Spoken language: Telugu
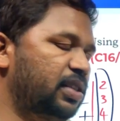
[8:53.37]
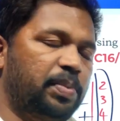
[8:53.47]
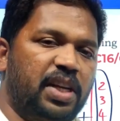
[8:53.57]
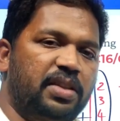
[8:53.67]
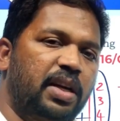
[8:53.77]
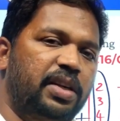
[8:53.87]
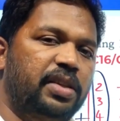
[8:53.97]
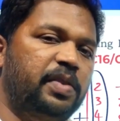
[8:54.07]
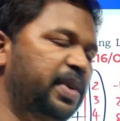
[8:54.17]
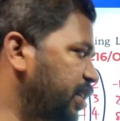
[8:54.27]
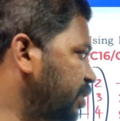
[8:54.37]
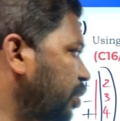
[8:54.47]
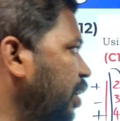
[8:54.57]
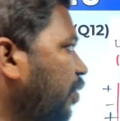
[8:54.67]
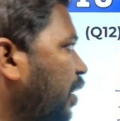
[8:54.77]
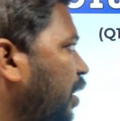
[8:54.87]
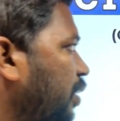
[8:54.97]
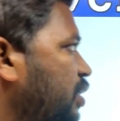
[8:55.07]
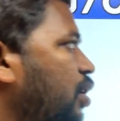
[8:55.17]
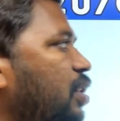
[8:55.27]
సబ్స్ట్రాక్షన్ విషయన్స్ మీరు చేసుకోండి
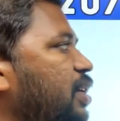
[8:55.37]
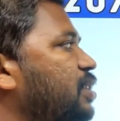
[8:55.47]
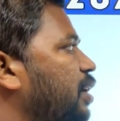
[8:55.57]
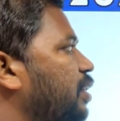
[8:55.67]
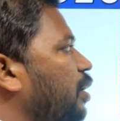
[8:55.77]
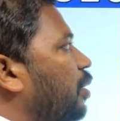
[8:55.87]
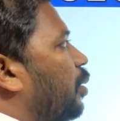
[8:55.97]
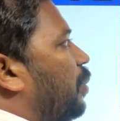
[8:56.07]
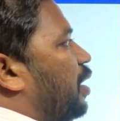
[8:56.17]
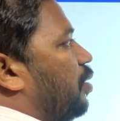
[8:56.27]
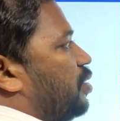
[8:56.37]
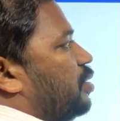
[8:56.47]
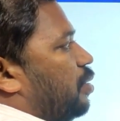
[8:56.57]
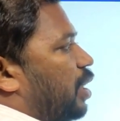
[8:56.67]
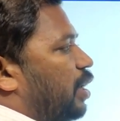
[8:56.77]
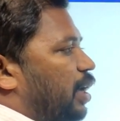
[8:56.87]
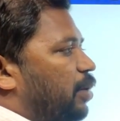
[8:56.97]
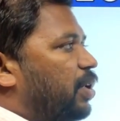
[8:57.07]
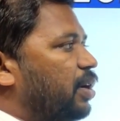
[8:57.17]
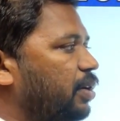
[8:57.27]
దీన్ని సాల్వ్ చేసినట్టయితే మీకు ఈ క్వశ్చన్ కూడా
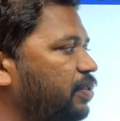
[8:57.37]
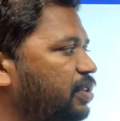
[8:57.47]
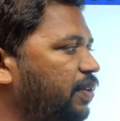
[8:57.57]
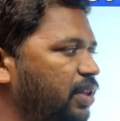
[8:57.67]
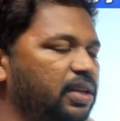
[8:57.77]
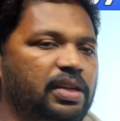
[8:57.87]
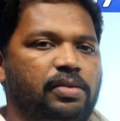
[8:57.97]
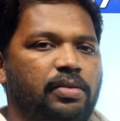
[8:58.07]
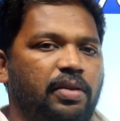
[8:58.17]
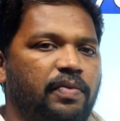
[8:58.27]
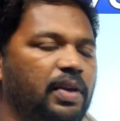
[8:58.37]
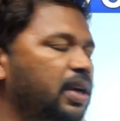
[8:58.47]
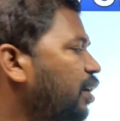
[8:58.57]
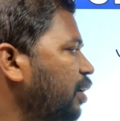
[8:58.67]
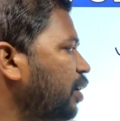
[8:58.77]
అయిపోయినట్టే సో ఈ విధంగా చేసుకుంటారు ఓకే